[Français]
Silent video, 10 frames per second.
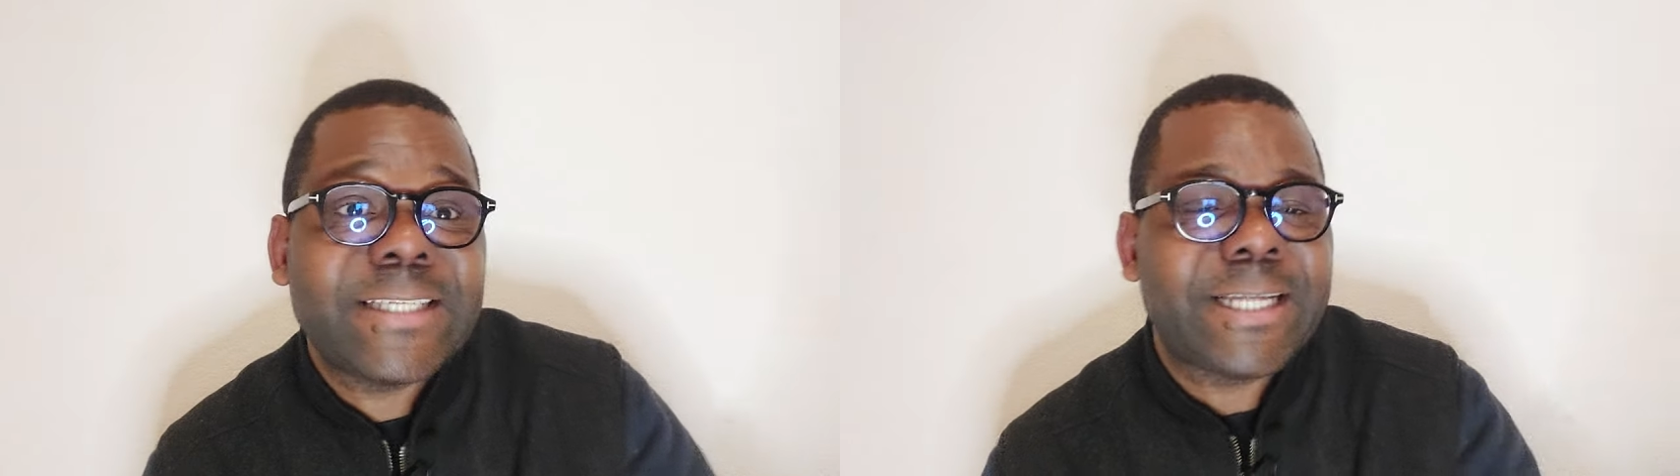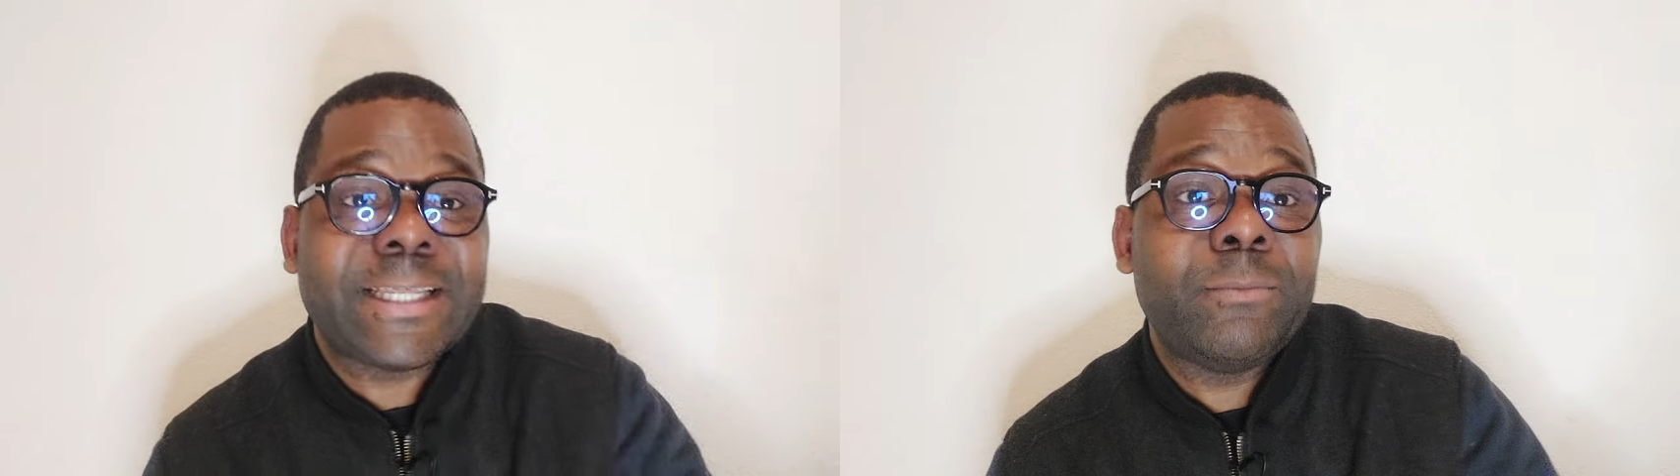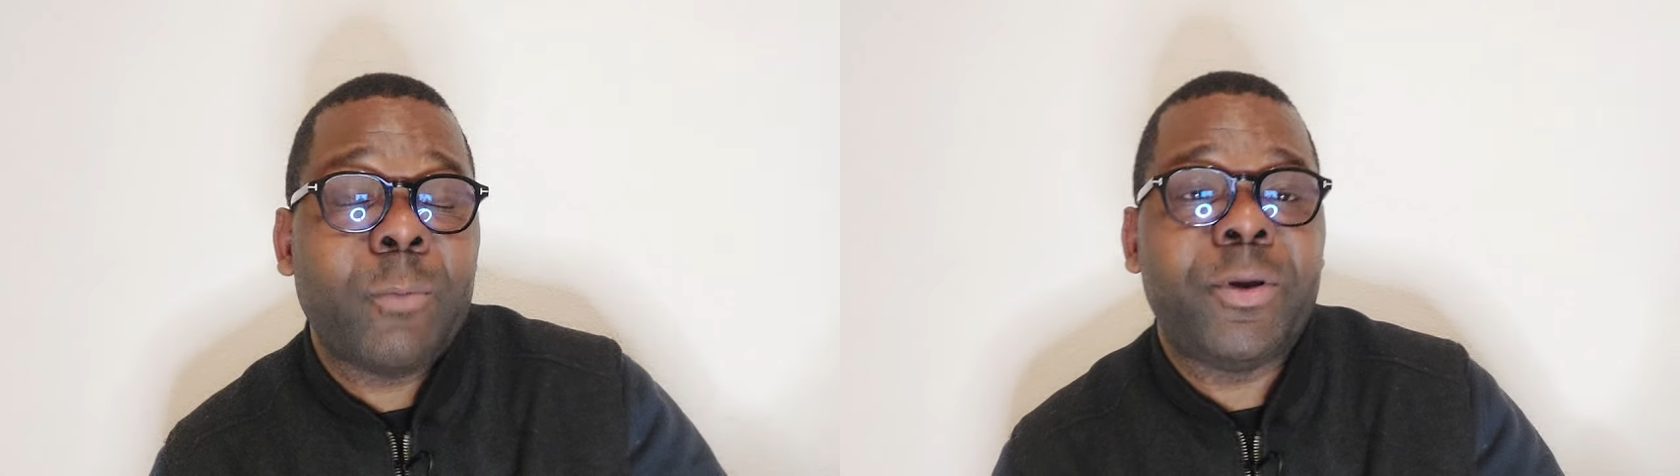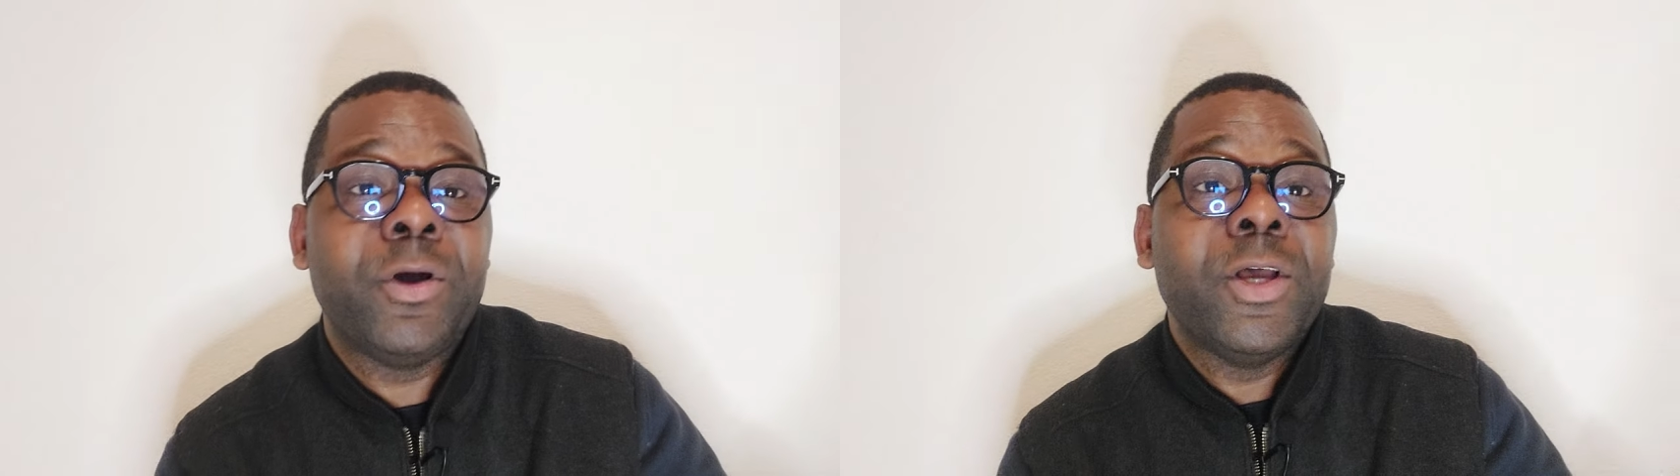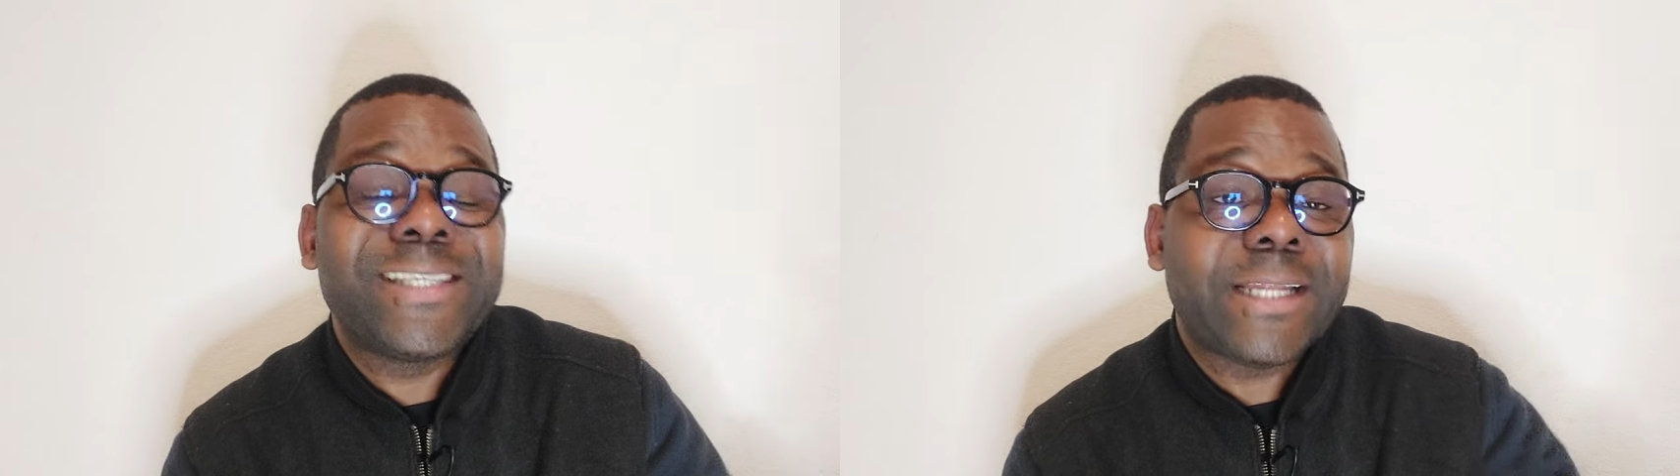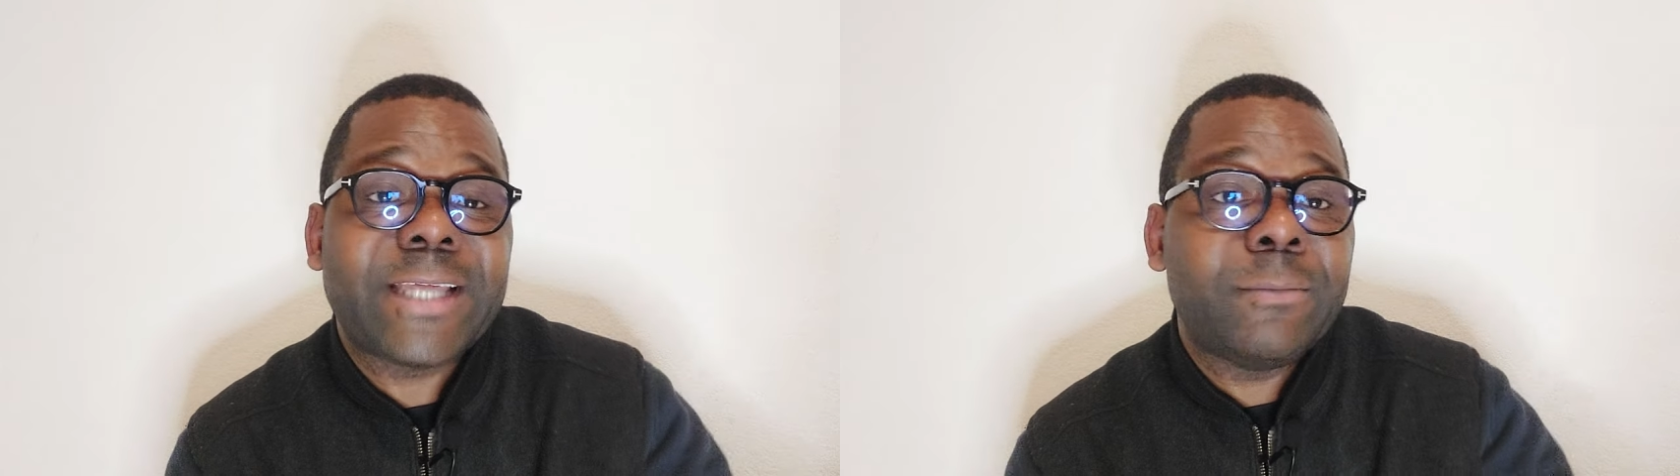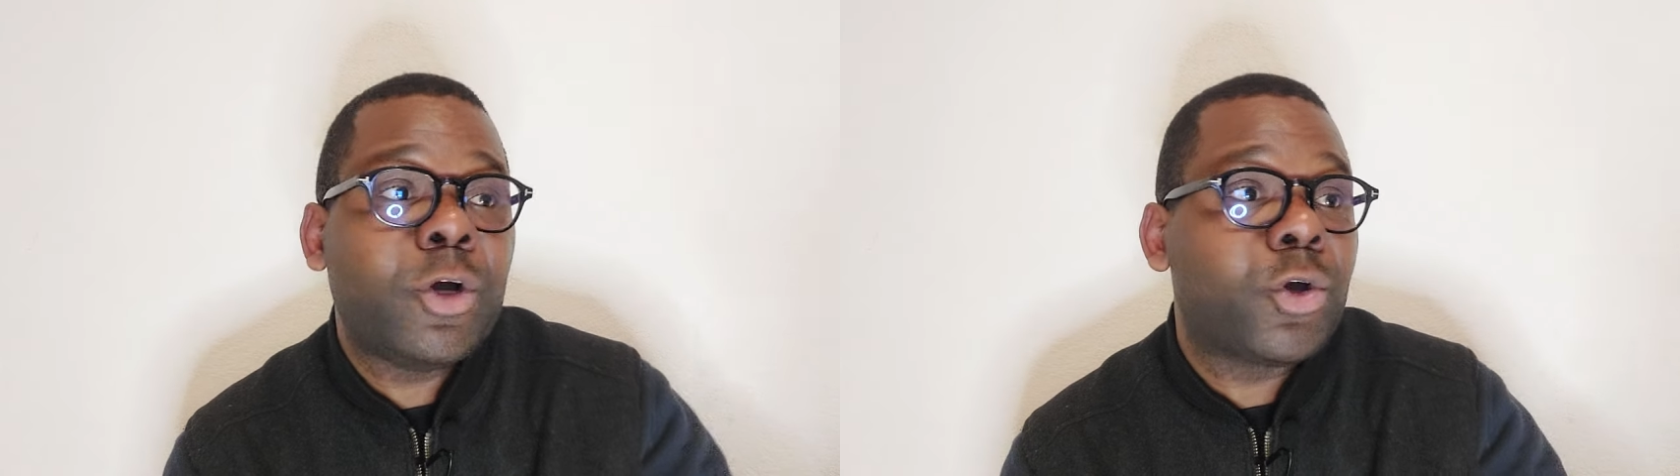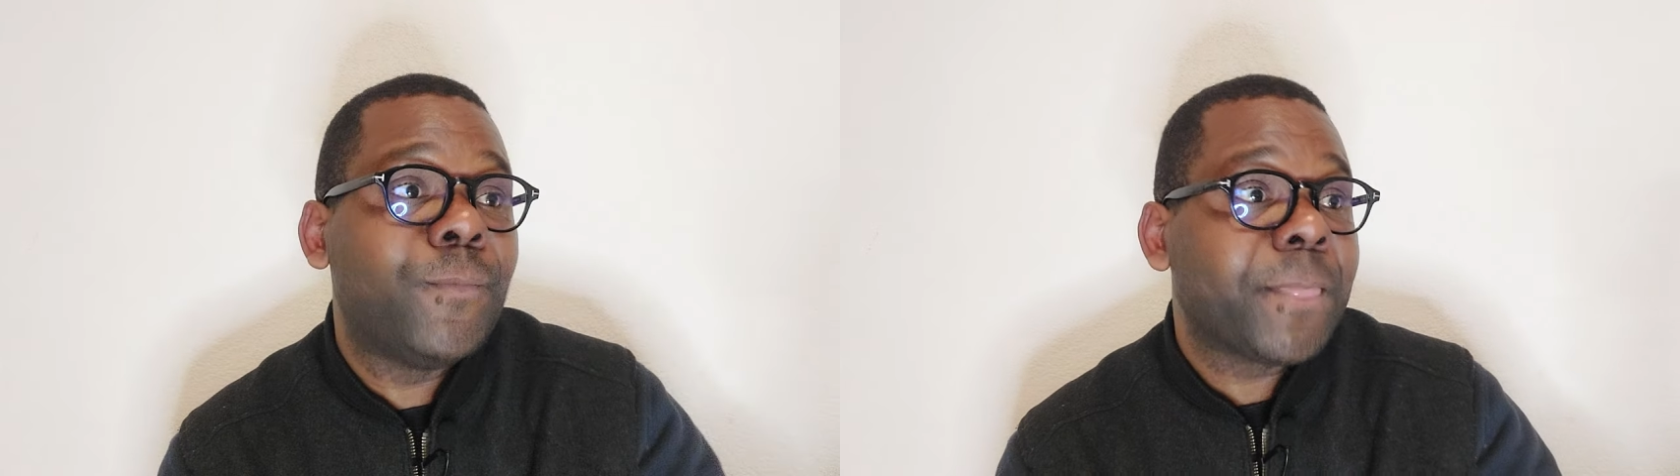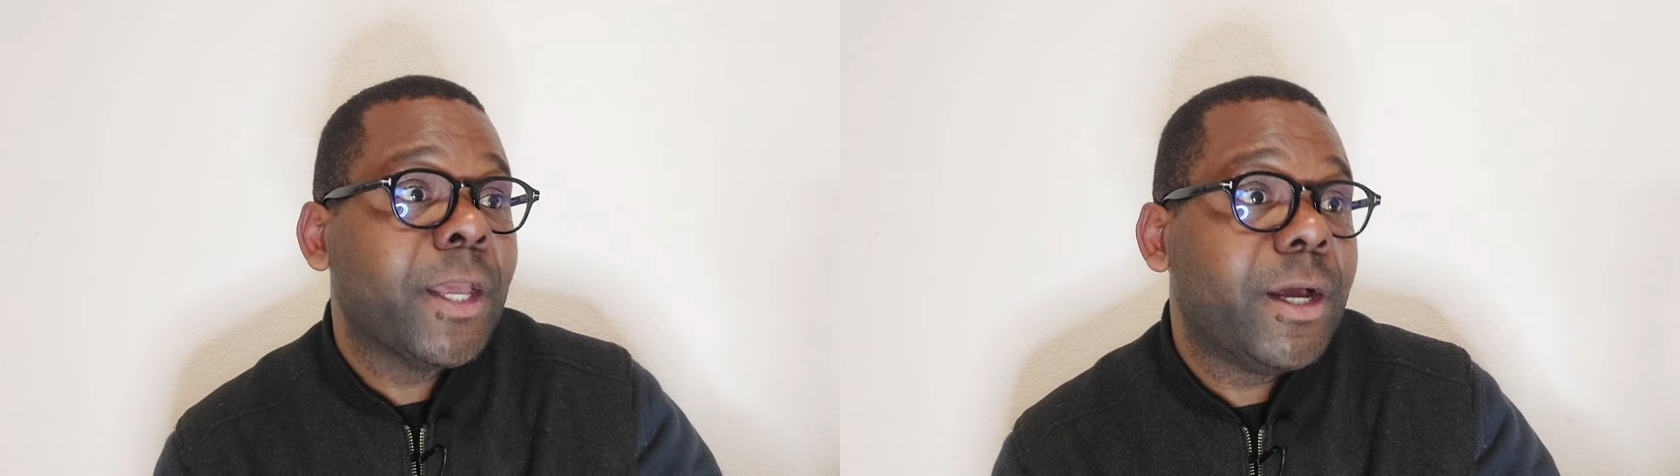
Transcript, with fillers: certainement, certainement que